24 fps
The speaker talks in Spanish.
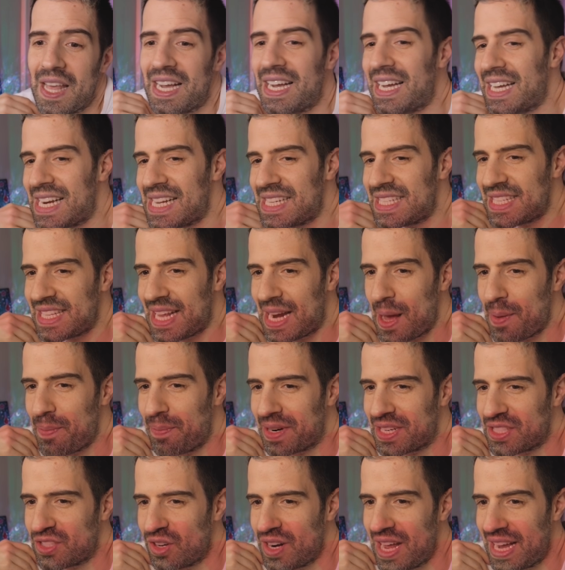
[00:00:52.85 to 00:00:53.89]
Gracias a las
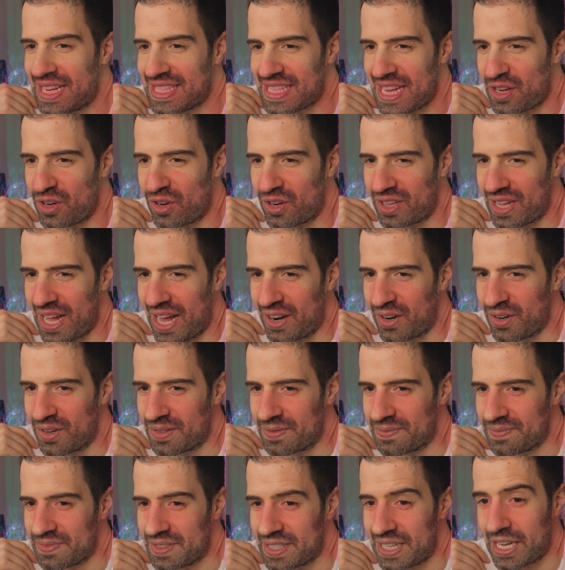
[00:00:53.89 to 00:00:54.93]
personas que se
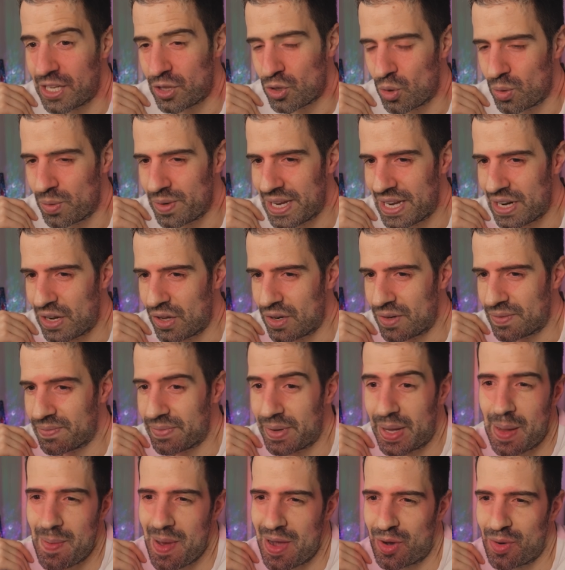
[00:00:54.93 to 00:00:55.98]
acordaron, que estuvieron,
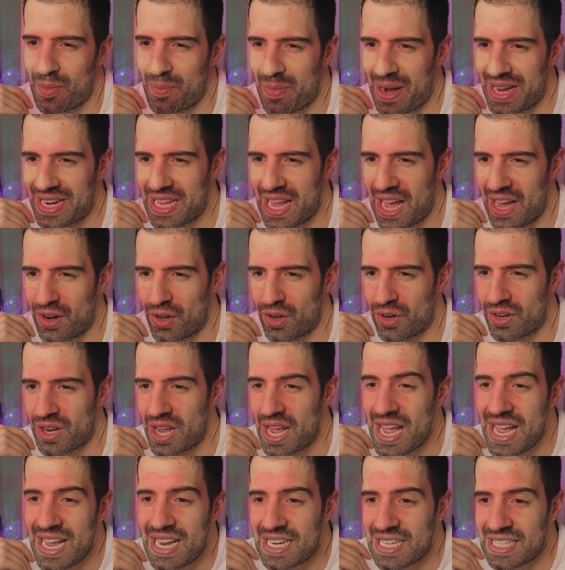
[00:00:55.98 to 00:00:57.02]
que me acompañaron.
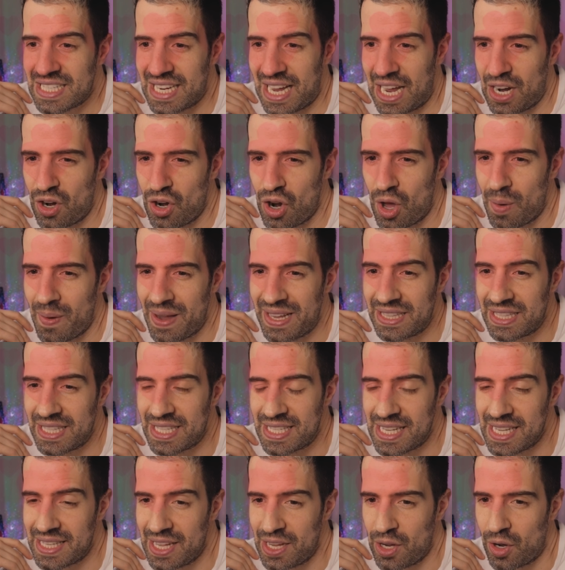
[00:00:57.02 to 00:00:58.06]
Llegaron los
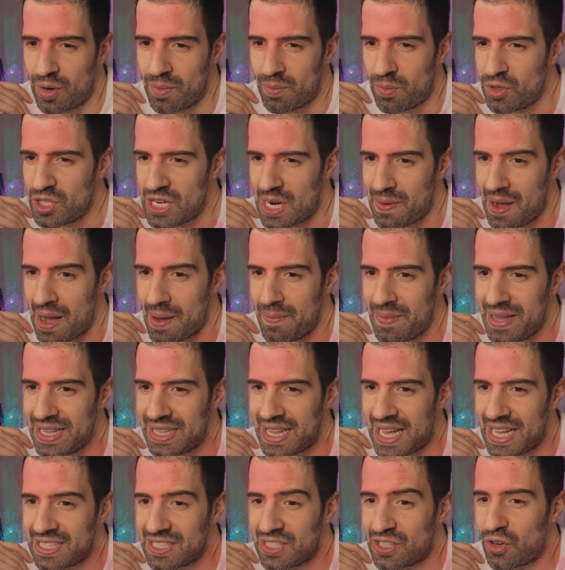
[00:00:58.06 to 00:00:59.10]
27 con muchas más
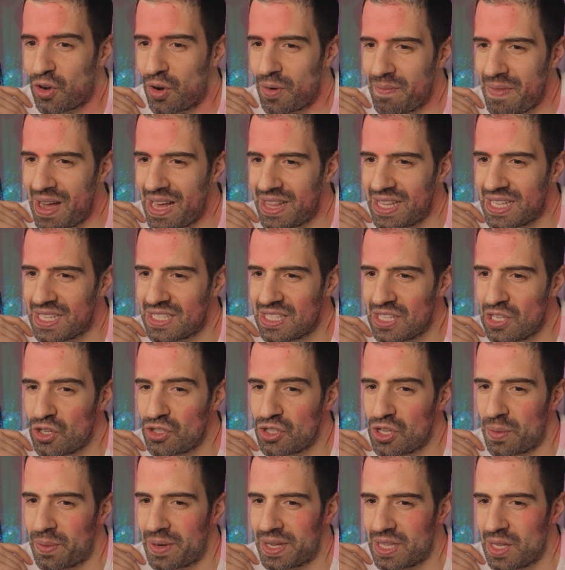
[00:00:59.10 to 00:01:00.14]
metas, con más deseos
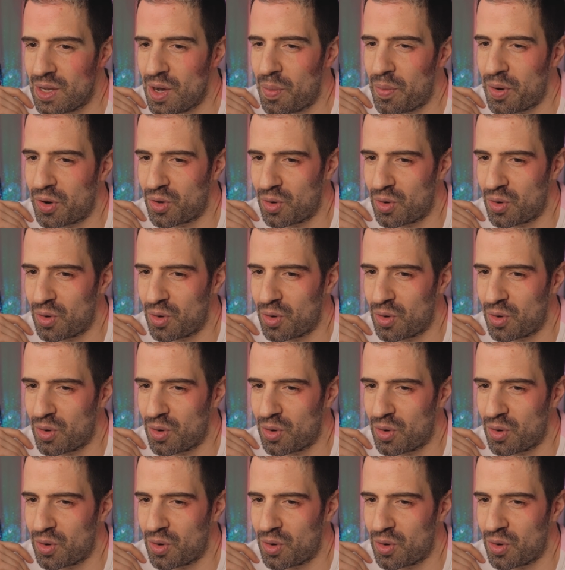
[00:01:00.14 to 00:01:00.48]
y objetivos por